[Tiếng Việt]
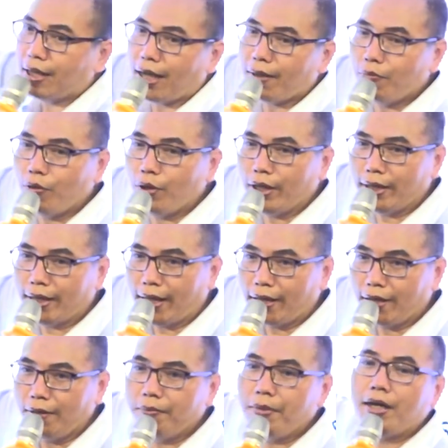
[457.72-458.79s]
ra cái mô hình này
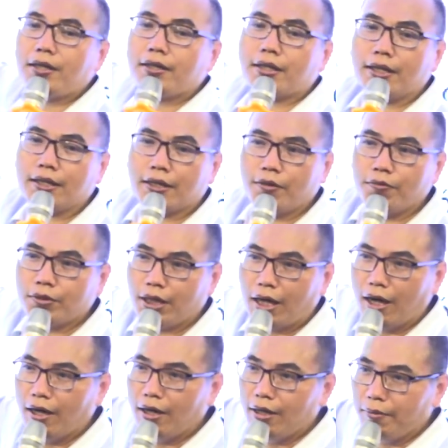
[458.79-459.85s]
nó bớt tình công sở.
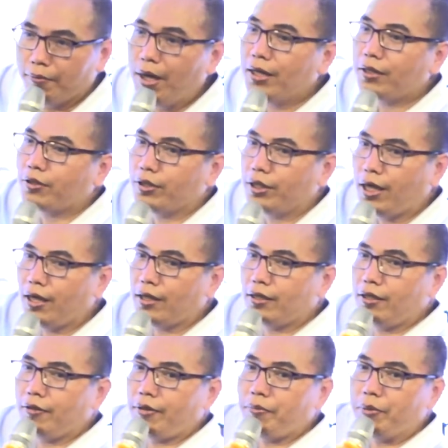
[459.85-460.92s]
Bớt thôi nha,
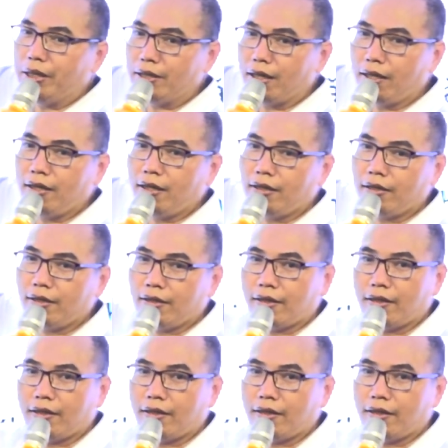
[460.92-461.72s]
chứ nó bị dính đấy.